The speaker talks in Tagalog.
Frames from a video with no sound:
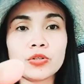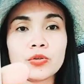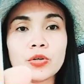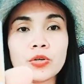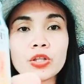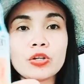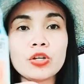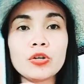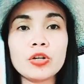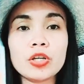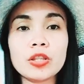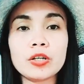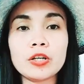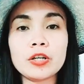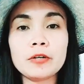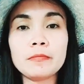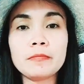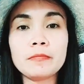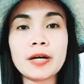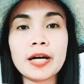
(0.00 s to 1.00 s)
So, ito yung
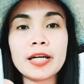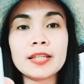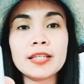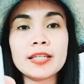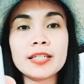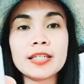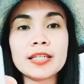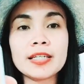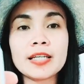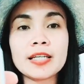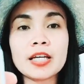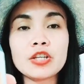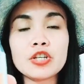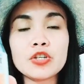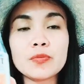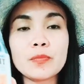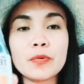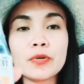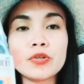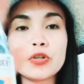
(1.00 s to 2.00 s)
termite. This is not a
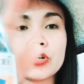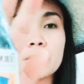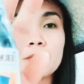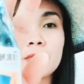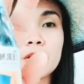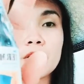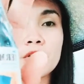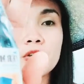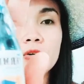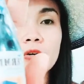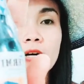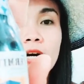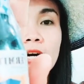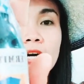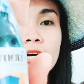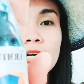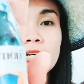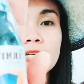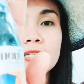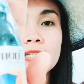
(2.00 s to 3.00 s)
sponsored video,
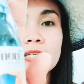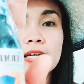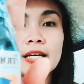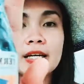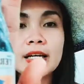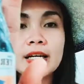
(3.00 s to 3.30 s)
guys.